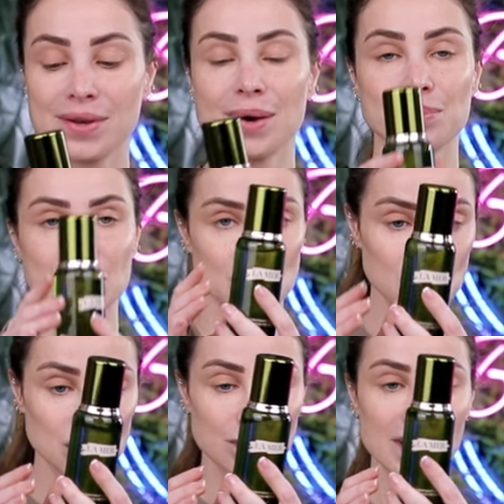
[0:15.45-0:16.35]
نمبر
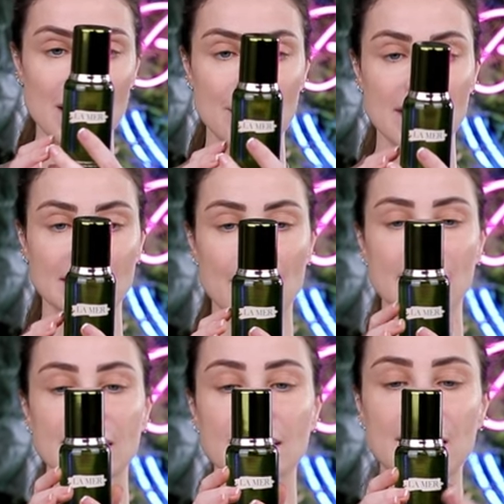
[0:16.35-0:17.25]
2 من لامير
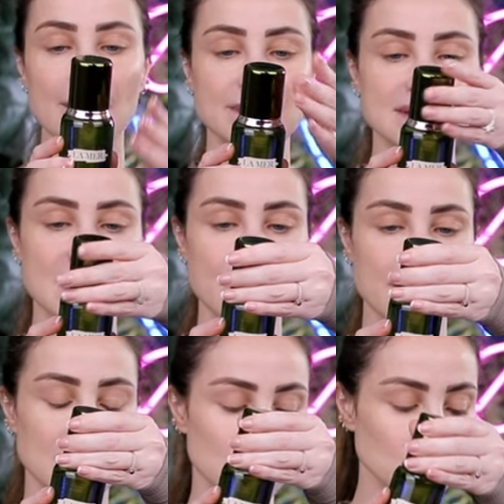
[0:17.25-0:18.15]
كمان عم
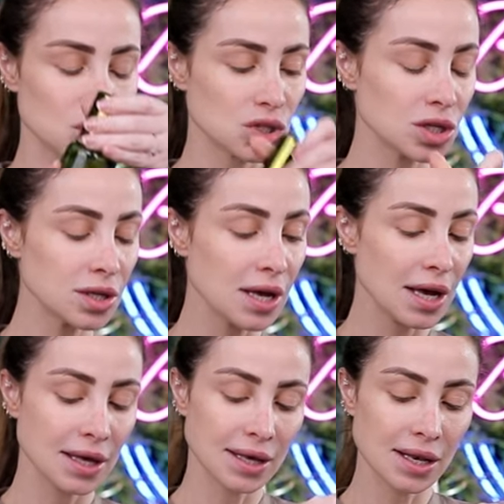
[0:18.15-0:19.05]
بستعمل اللوشن
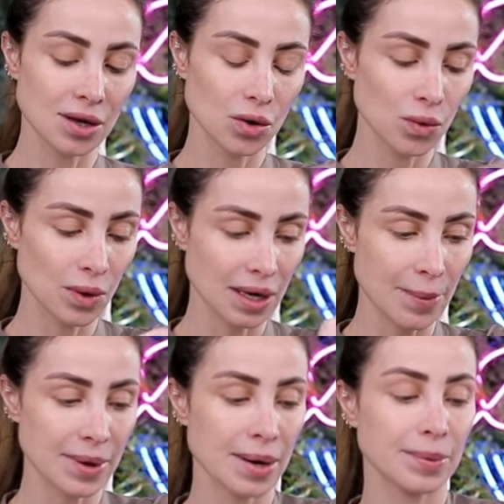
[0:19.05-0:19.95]
يلي هو
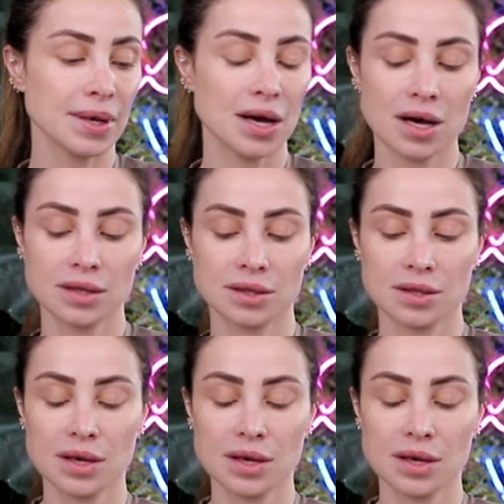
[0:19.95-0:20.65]
كمان بينحط